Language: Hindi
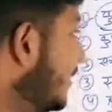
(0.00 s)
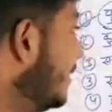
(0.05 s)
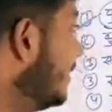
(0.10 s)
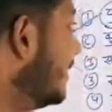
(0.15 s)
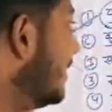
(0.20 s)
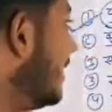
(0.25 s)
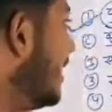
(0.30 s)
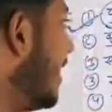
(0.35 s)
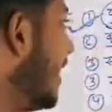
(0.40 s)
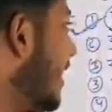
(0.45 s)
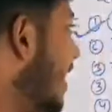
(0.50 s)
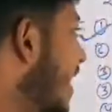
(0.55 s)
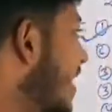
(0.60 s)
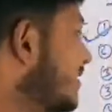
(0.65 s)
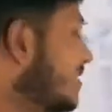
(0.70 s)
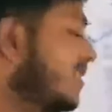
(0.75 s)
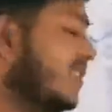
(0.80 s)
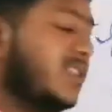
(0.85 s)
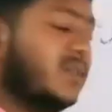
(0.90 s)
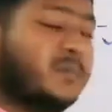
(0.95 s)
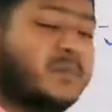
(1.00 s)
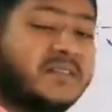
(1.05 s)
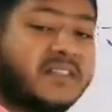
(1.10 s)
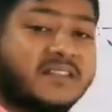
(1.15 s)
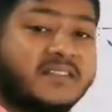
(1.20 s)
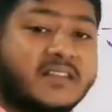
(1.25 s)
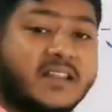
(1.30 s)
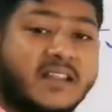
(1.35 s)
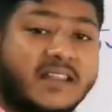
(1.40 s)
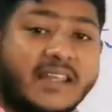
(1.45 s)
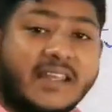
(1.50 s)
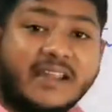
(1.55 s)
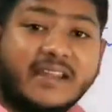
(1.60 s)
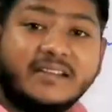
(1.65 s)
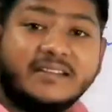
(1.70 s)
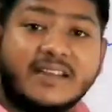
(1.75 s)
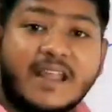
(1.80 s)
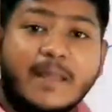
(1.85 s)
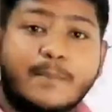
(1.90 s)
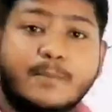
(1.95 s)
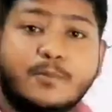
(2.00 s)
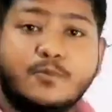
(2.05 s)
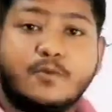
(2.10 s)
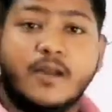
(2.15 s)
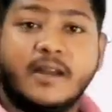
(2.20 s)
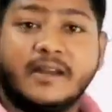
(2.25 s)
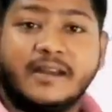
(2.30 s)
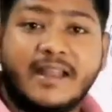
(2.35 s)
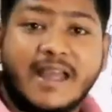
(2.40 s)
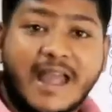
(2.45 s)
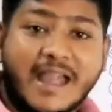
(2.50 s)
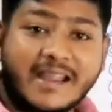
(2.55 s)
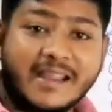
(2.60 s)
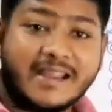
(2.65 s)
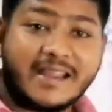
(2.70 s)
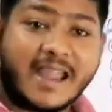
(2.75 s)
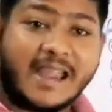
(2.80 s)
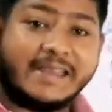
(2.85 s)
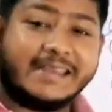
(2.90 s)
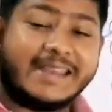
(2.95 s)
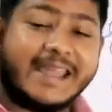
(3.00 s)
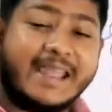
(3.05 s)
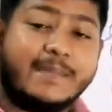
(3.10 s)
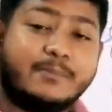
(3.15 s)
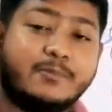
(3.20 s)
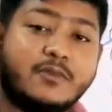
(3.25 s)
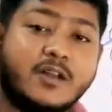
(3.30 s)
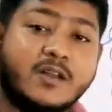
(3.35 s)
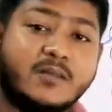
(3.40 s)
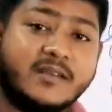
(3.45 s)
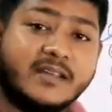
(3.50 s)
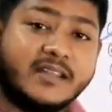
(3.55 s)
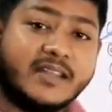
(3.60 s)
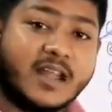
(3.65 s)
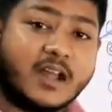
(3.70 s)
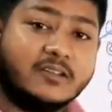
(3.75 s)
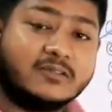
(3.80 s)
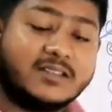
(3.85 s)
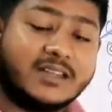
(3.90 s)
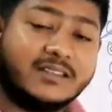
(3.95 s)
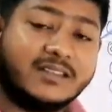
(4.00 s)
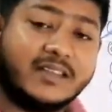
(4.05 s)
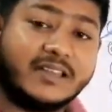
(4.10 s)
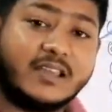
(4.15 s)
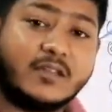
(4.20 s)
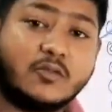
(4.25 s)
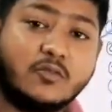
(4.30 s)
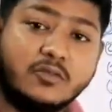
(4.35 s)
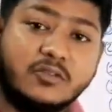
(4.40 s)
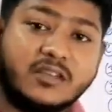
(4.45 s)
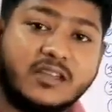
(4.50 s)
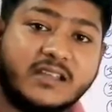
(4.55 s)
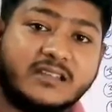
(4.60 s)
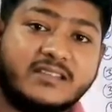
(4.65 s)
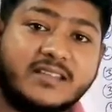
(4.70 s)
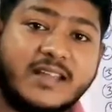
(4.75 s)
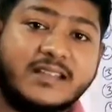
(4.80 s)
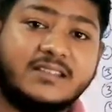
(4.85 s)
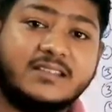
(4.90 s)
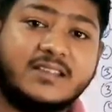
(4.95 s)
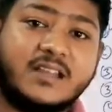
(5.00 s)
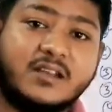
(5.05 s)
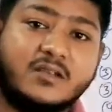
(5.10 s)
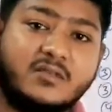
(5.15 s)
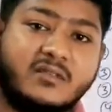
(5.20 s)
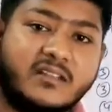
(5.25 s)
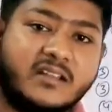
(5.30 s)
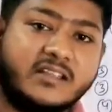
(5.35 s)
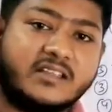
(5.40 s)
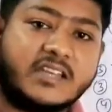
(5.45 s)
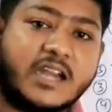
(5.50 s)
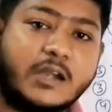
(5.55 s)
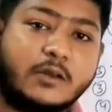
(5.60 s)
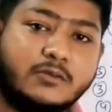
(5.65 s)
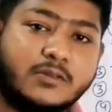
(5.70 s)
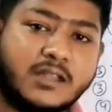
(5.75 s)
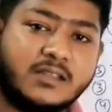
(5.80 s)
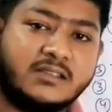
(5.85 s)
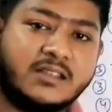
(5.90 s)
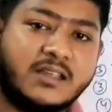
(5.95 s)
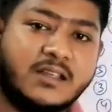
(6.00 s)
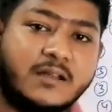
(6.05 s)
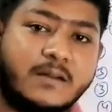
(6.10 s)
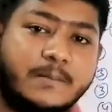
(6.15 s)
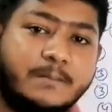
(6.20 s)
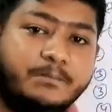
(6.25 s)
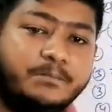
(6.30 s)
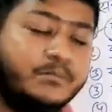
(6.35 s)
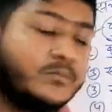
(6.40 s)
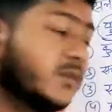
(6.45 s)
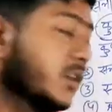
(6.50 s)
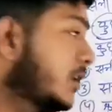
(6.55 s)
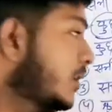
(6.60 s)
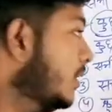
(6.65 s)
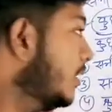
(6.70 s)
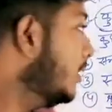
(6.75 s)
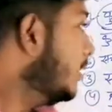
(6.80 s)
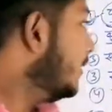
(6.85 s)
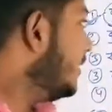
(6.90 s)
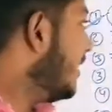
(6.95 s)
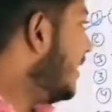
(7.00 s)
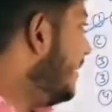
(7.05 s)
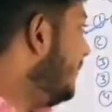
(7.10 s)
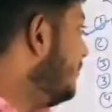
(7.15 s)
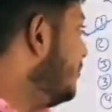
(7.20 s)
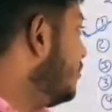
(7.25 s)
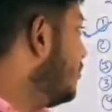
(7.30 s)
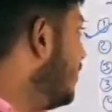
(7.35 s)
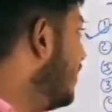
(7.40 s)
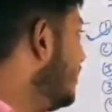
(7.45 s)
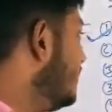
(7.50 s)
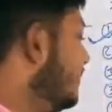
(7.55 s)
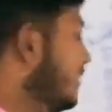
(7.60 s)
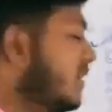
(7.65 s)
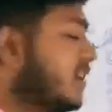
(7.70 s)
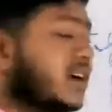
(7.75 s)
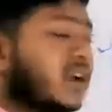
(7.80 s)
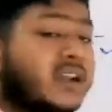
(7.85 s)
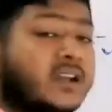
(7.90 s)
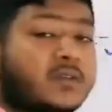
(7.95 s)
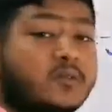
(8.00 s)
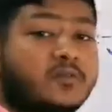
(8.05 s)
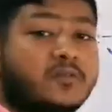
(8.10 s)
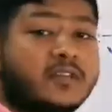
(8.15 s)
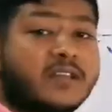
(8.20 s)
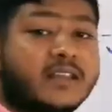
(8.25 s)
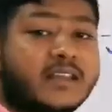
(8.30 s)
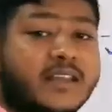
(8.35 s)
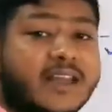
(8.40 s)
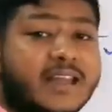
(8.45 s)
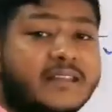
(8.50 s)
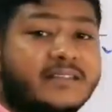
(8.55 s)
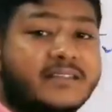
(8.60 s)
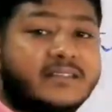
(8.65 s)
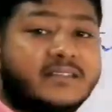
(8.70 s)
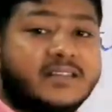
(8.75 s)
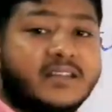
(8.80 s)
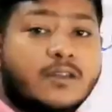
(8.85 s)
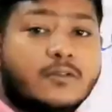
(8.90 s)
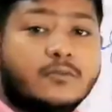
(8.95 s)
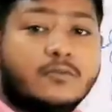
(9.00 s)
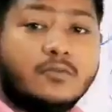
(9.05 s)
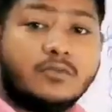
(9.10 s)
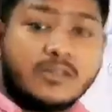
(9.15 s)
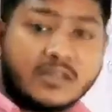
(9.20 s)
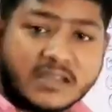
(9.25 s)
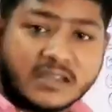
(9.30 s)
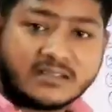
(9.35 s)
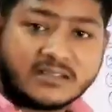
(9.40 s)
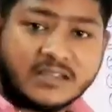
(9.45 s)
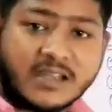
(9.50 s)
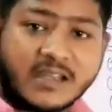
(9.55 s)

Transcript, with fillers: यहाँ से तो पता चल गया कि टाइप वन का टाइप वन में क्या होता था कि कुछ के साथ कंक्लूजन स्टार्ट होता था टाइप वन में कंक्लूजन क्या चीज़ से कुछ के